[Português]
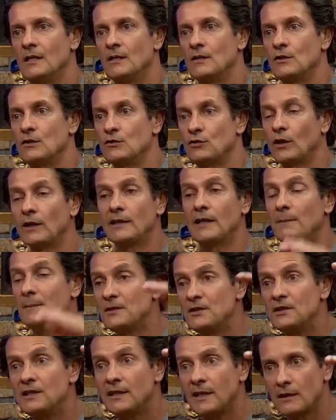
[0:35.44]
Só que na
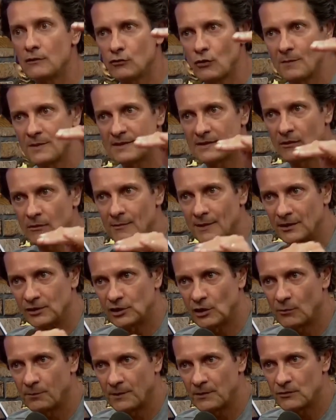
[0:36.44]
medida em que eles começaram a
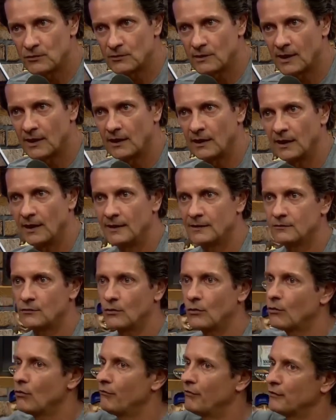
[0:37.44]
baixar o preço do carro elétrico,
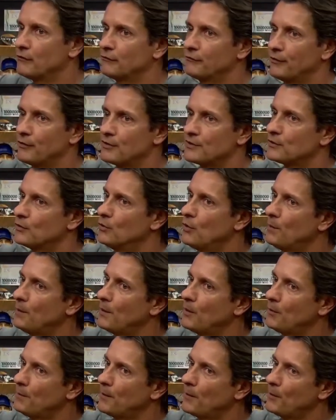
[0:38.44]
que o governo fala assim: opa,
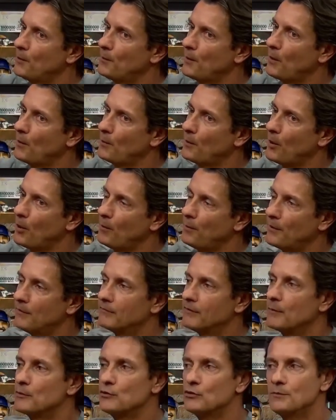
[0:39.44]
opa, opa, opa, opa,
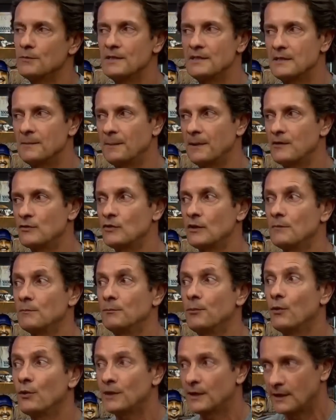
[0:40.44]
vamos subir esse preço aí.
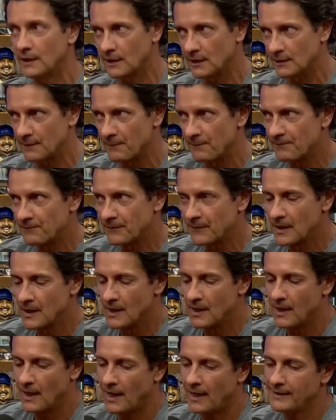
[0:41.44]
Por quê?
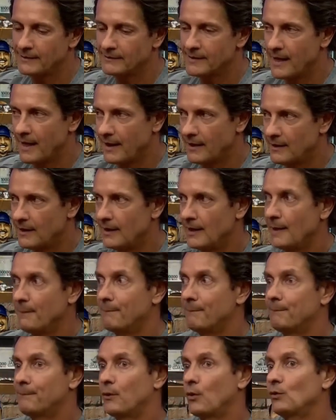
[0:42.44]
A ideia é
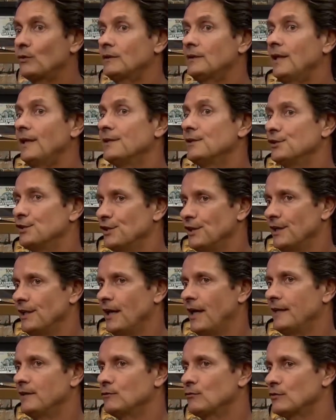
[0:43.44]
proteger
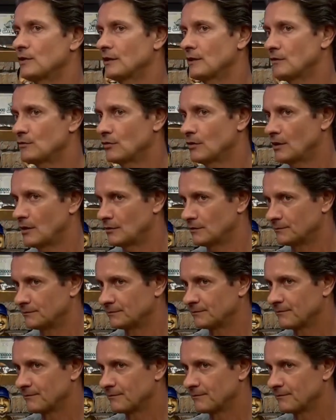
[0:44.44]
a indústria nacional.